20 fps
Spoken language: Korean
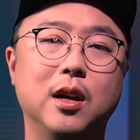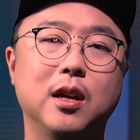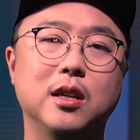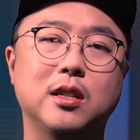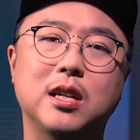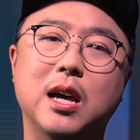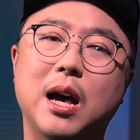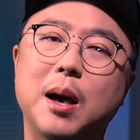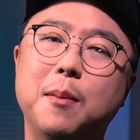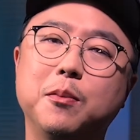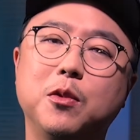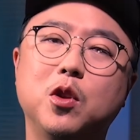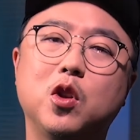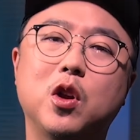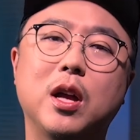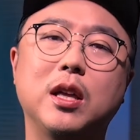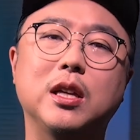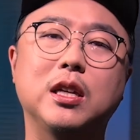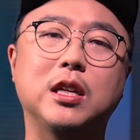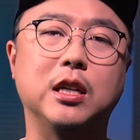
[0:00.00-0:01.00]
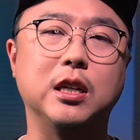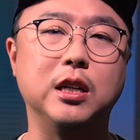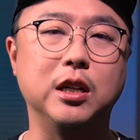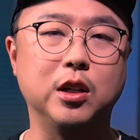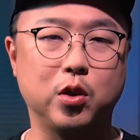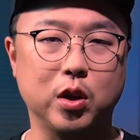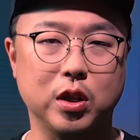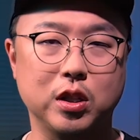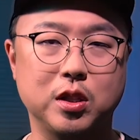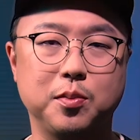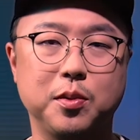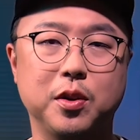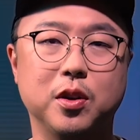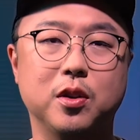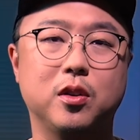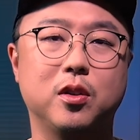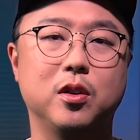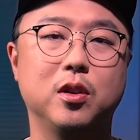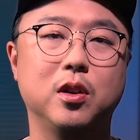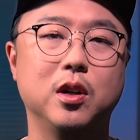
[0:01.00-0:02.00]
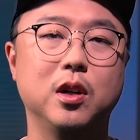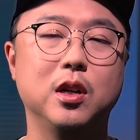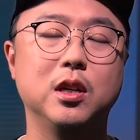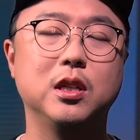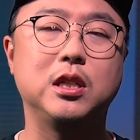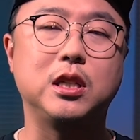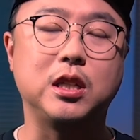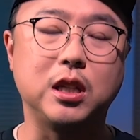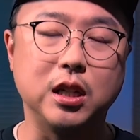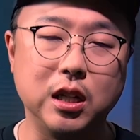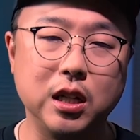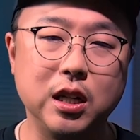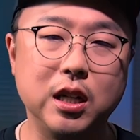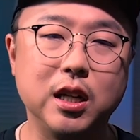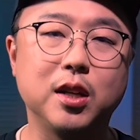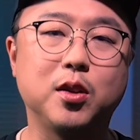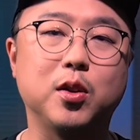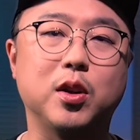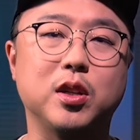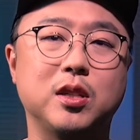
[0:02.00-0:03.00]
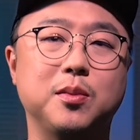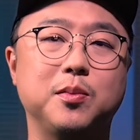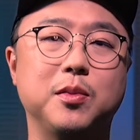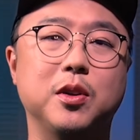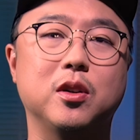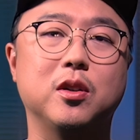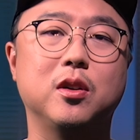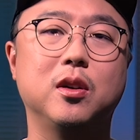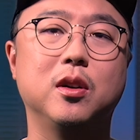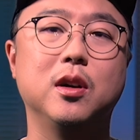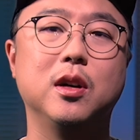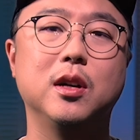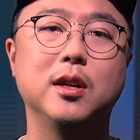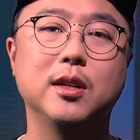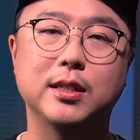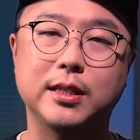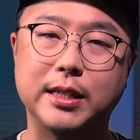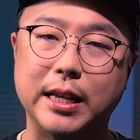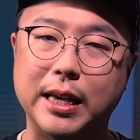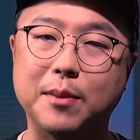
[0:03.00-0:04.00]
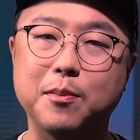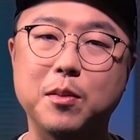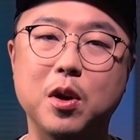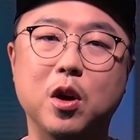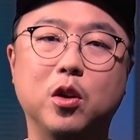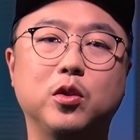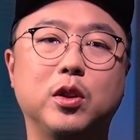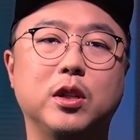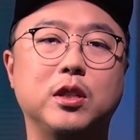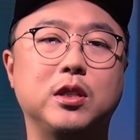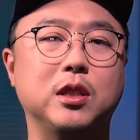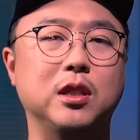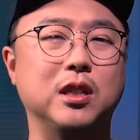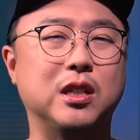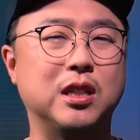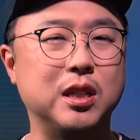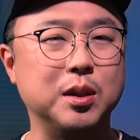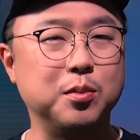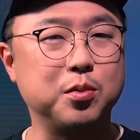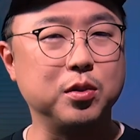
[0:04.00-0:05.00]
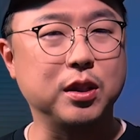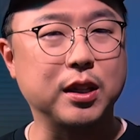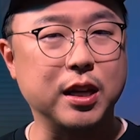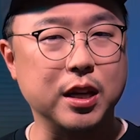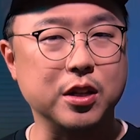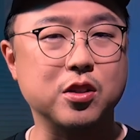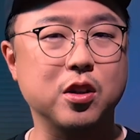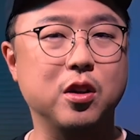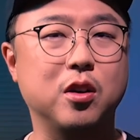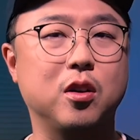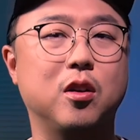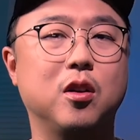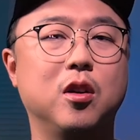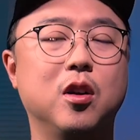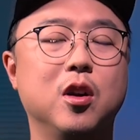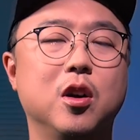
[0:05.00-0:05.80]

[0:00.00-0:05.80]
참된 기회 되시며 진리 되시며 생명 되신 그분께서